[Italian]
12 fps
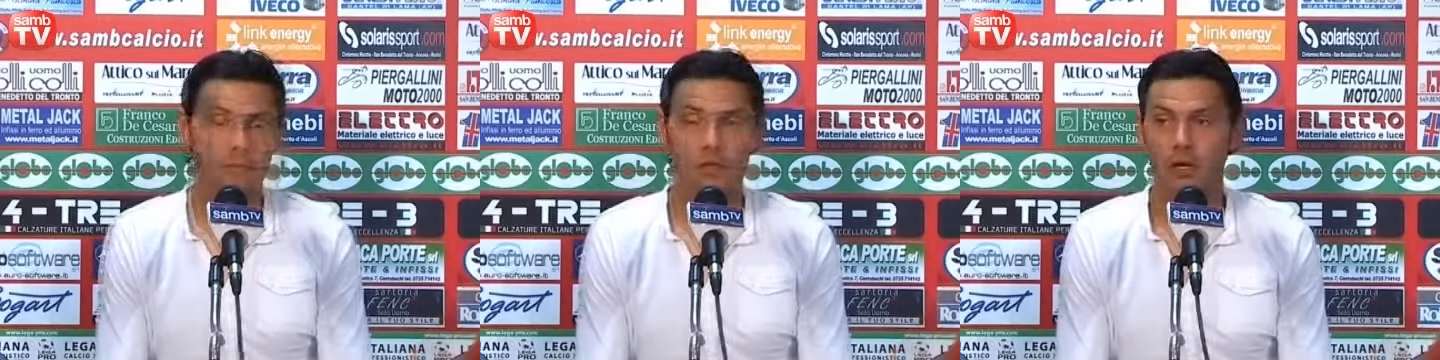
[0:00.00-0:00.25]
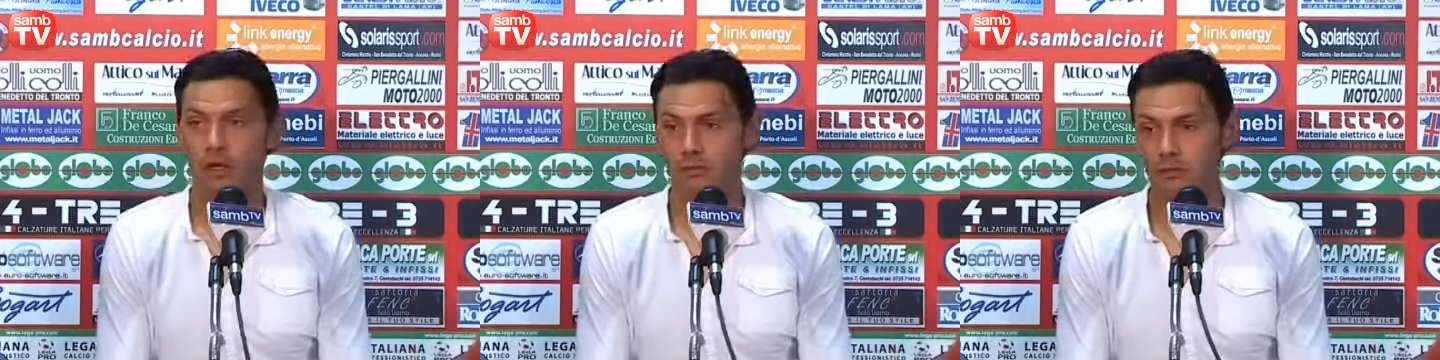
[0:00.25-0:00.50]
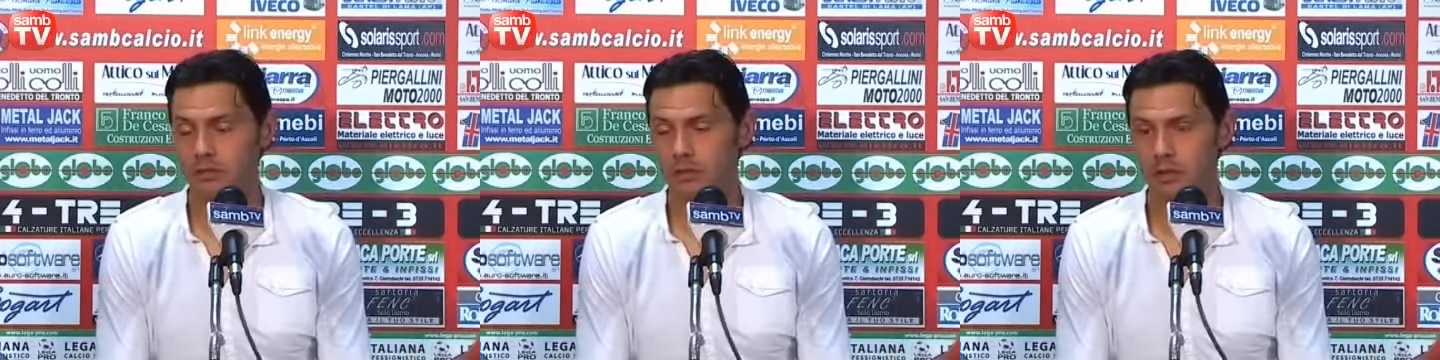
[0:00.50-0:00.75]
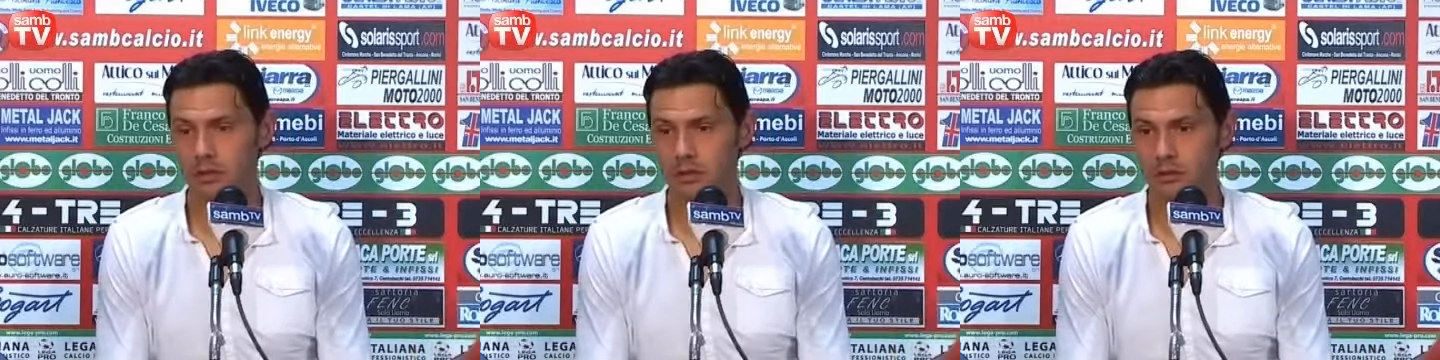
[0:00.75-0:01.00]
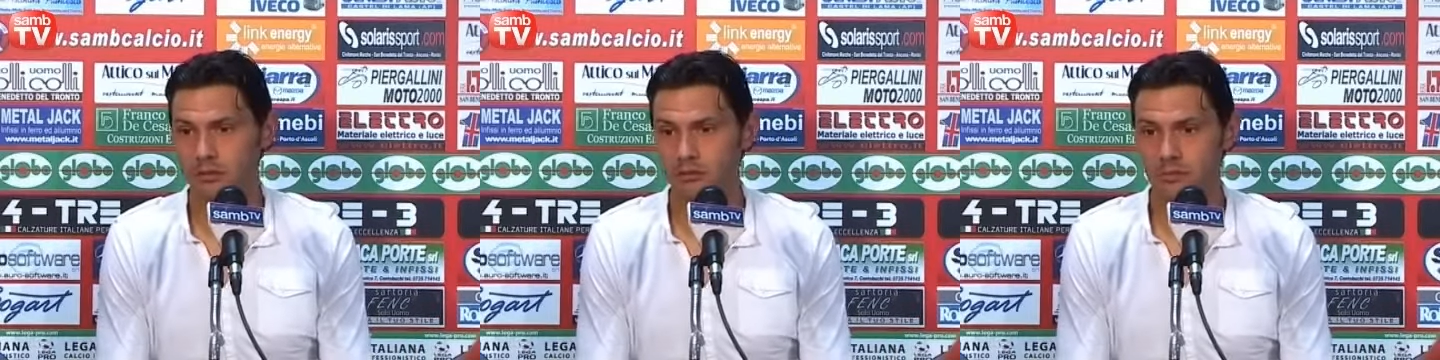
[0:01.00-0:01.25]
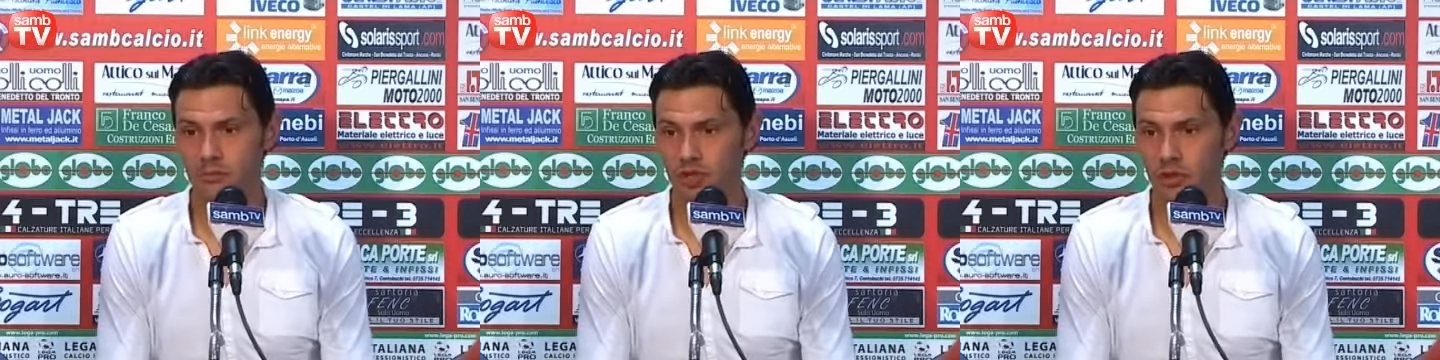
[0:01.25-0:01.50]
No,
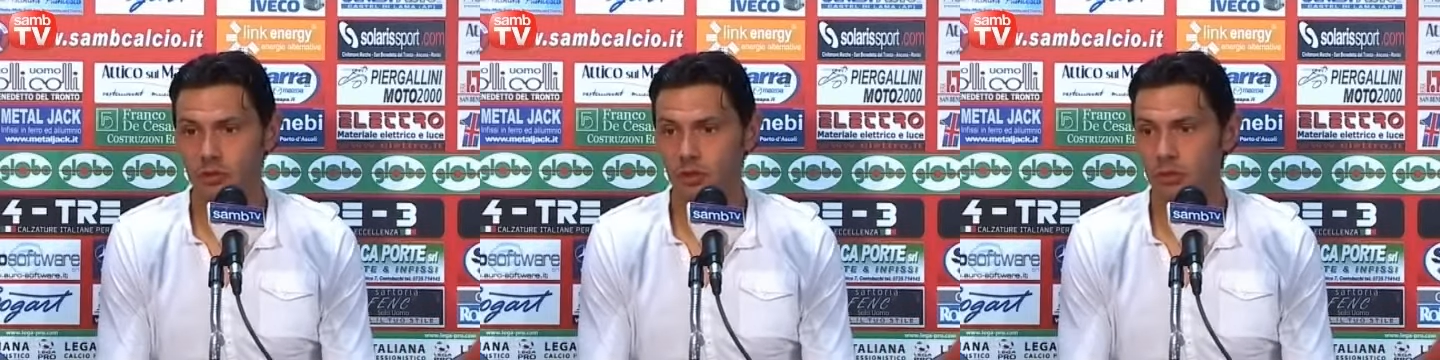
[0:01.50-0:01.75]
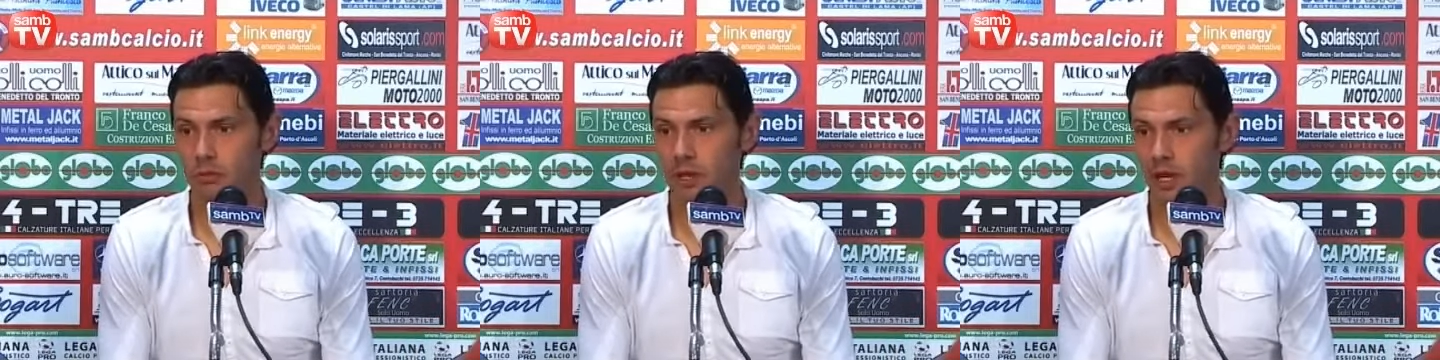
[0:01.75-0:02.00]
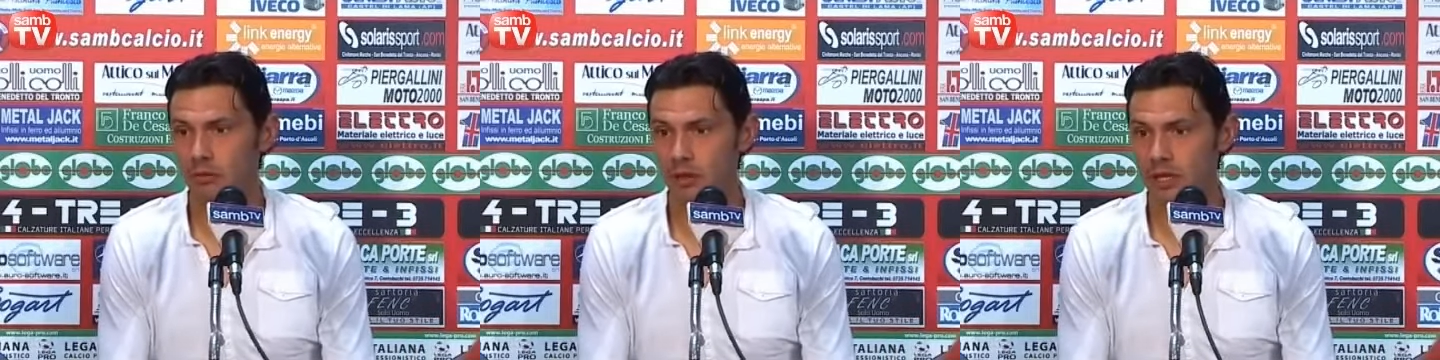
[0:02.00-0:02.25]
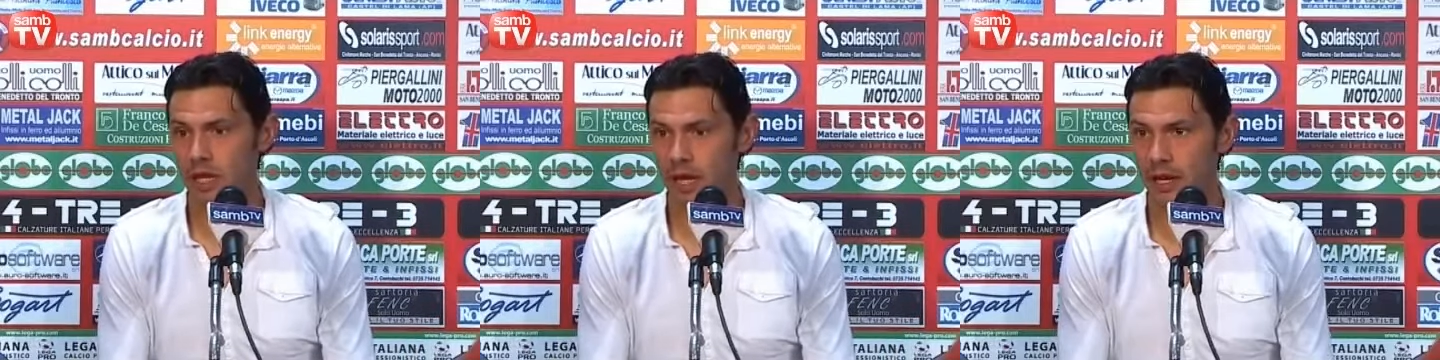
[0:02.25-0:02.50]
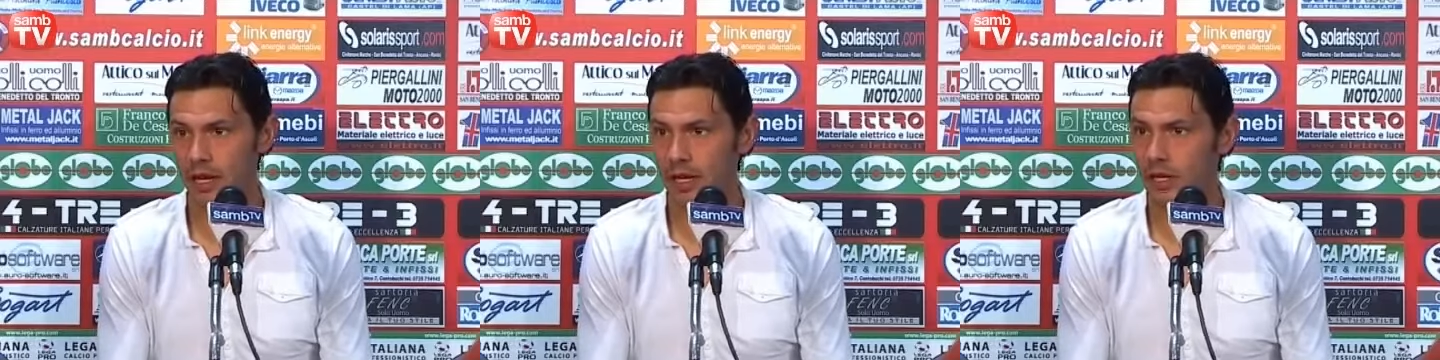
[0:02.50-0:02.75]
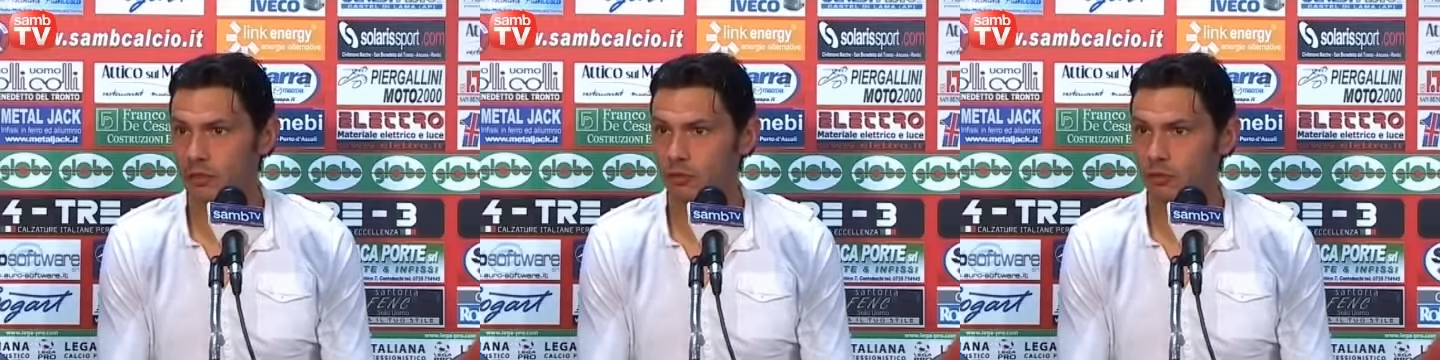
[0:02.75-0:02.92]
cioè noi dobbiamo guardare